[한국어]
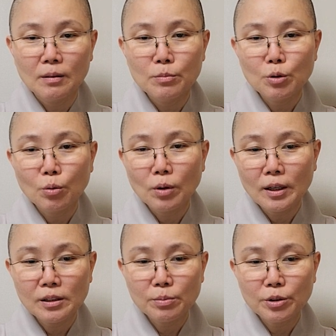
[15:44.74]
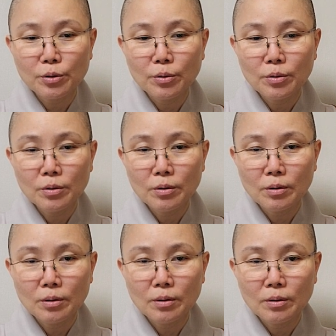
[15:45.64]
음소거 하십시오.
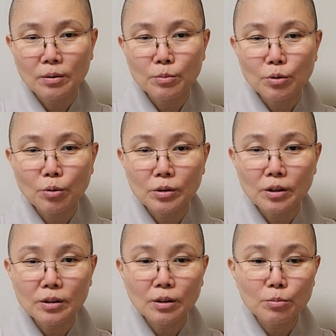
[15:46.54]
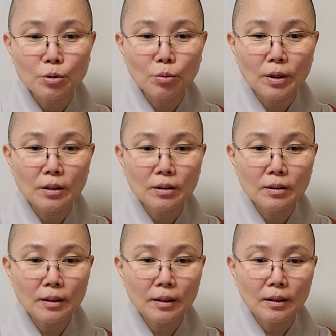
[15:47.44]
음소거 전체 음소거
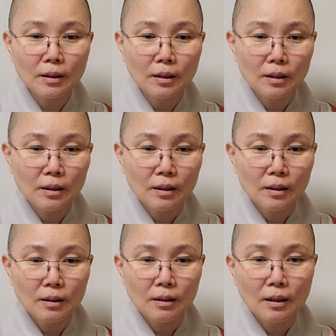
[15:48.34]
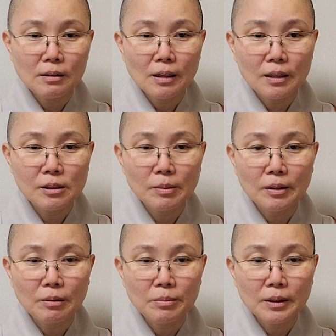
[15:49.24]
했는데 예, 해제하시면
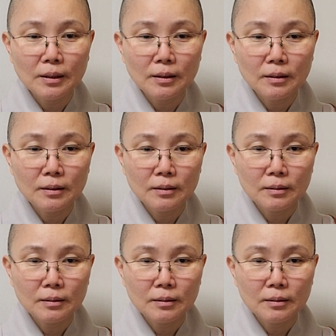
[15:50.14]
안 됩니다.